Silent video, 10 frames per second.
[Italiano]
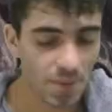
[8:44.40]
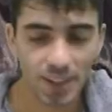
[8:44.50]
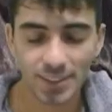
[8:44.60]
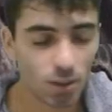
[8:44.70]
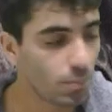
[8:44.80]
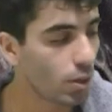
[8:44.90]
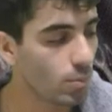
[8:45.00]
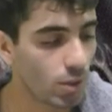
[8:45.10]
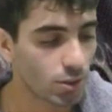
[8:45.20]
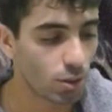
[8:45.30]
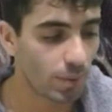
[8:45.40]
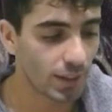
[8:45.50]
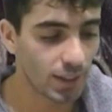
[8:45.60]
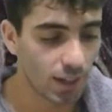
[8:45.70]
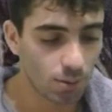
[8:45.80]
È stato un po' come una
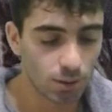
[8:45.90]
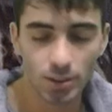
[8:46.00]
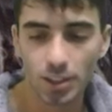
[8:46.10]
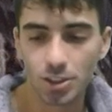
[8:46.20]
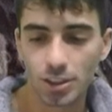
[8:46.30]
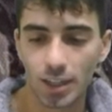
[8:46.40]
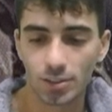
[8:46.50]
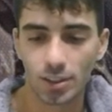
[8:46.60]
scopata quando si è eccitato.